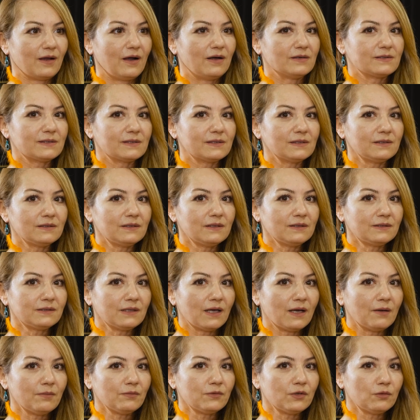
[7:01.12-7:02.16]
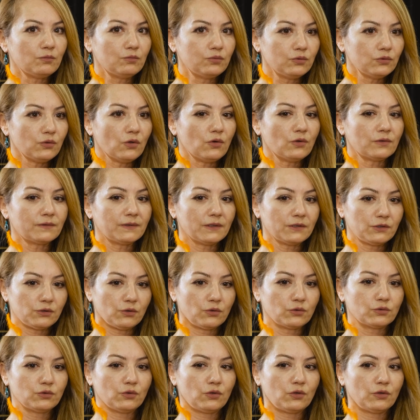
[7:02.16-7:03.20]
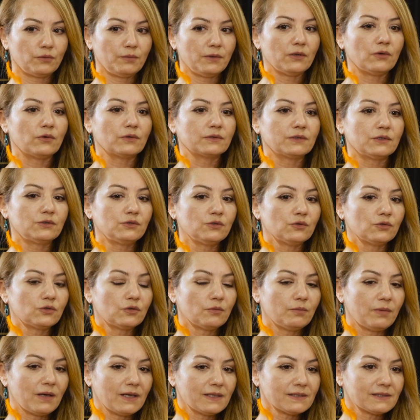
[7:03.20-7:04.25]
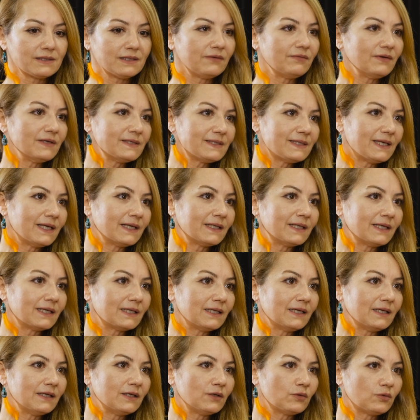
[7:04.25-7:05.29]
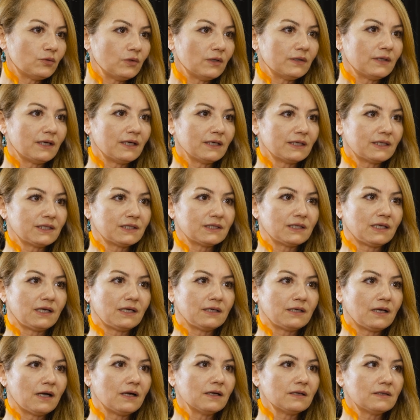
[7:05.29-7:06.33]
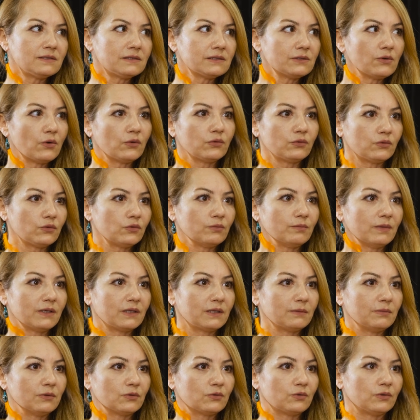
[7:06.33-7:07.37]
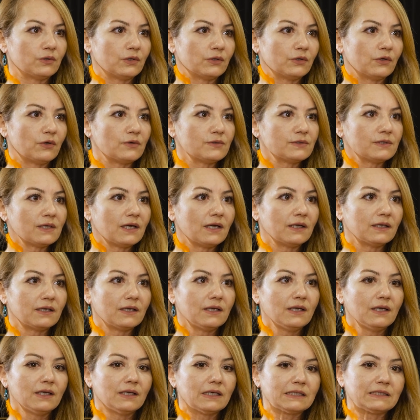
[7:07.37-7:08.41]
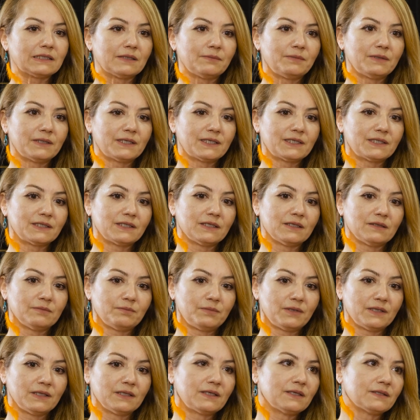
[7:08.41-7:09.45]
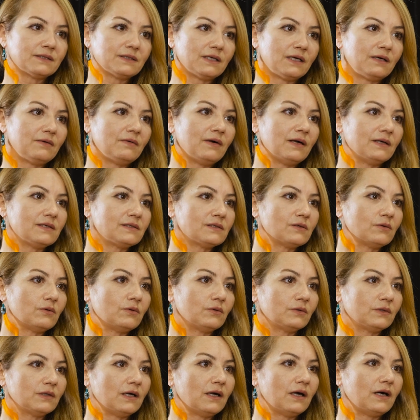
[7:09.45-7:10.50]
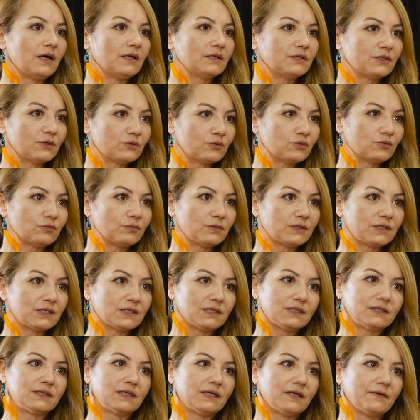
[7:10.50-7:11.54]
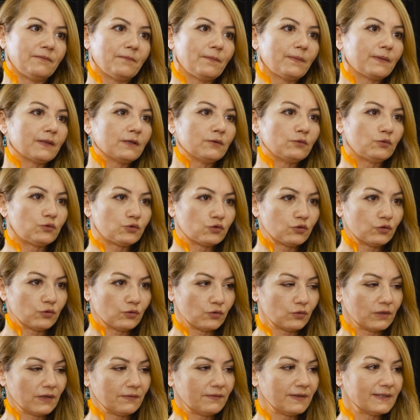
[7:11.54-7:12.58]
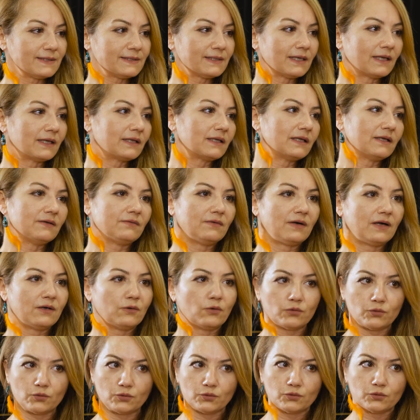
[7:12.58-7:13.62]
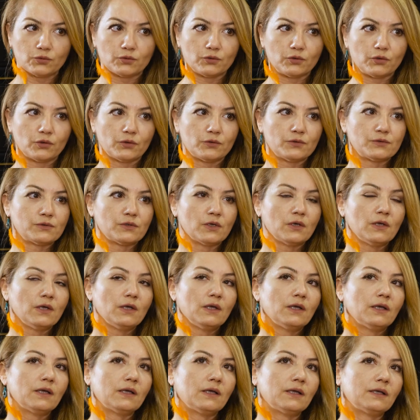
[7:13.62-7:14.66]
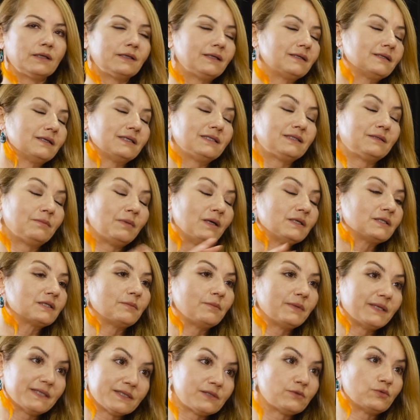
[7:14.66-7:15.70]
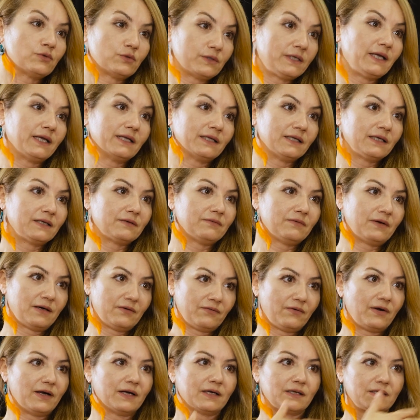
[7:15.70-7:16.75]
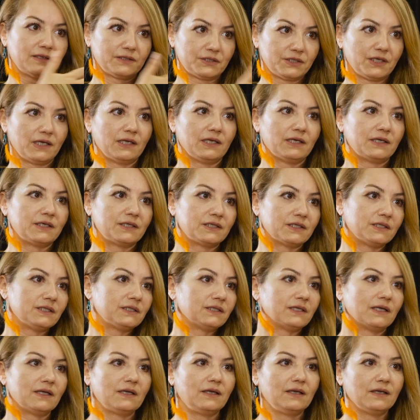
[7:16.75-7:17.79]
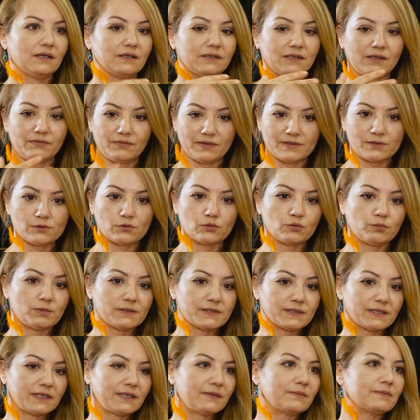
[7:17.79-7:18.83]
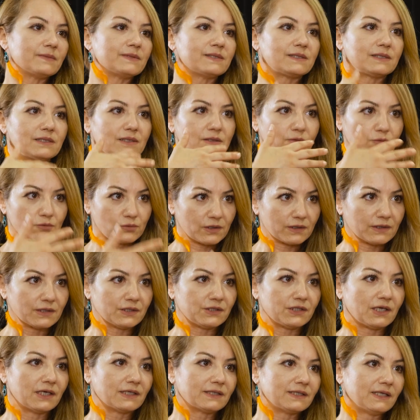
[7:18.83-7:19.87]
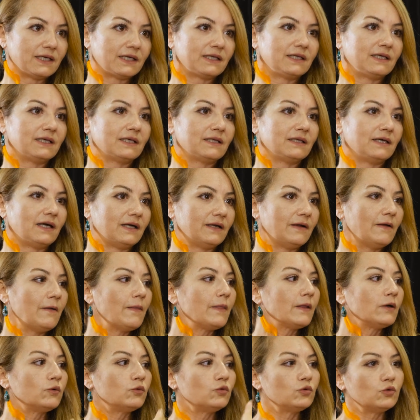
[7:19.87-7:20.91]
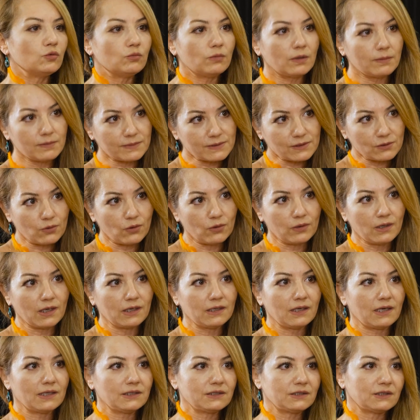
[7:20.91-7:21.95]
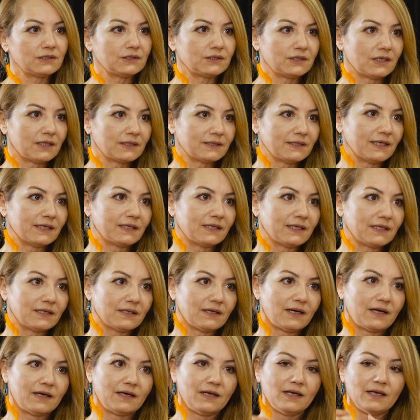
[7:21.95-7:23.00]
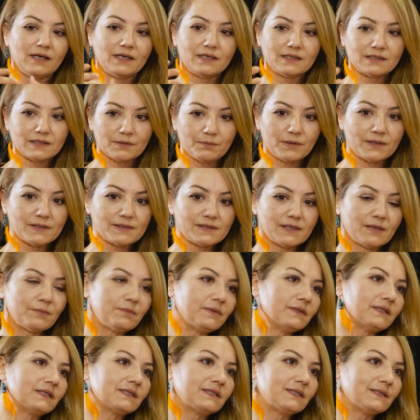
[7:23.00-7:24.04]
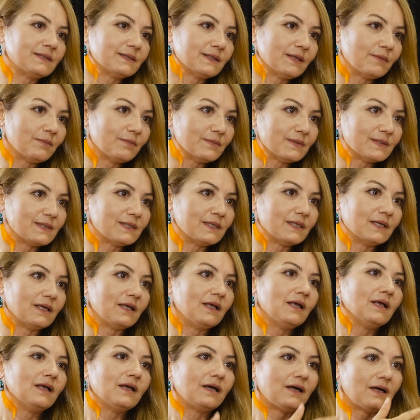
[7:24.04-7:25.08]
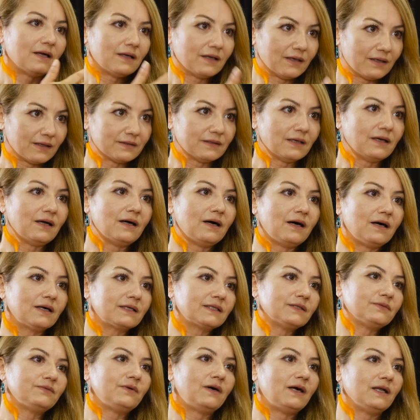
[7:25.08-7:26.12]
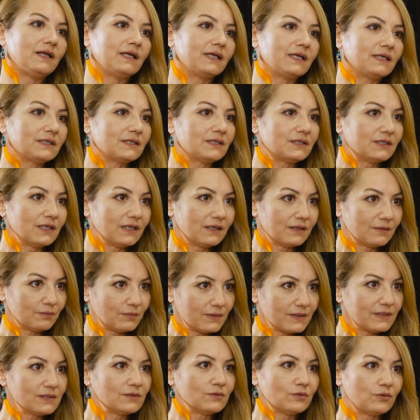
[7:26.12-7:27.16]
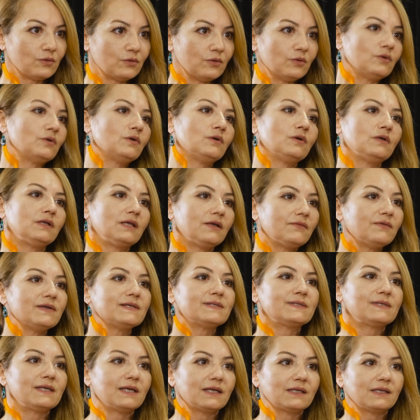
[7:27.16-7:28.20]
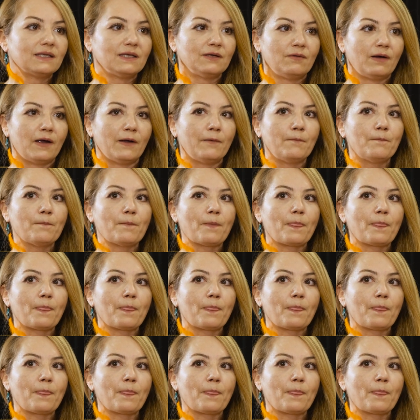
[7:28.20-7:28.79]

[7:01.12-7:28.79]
Aslında tam da bu nokta çok doğru bir nokta. Çünkü bazı nefes tekniklerini kullanan kişiler yangın söndürme gibi kullanıyoruz. Yani işte bir kişinin panik hata varsa onda acil durum için işte Üçlü nefes tekniği var onu uyguluyoruz. E, ya da işte başka bir sürü teknik var farklı şeyler için işte nefes tutma sayımızı uzatacak teknikler, uyumamızı kolaylaştıracak teknikler, işte parasempatik sistemimizi e, daha aktif hale getirecek bir sürü e, nefes tekniği var.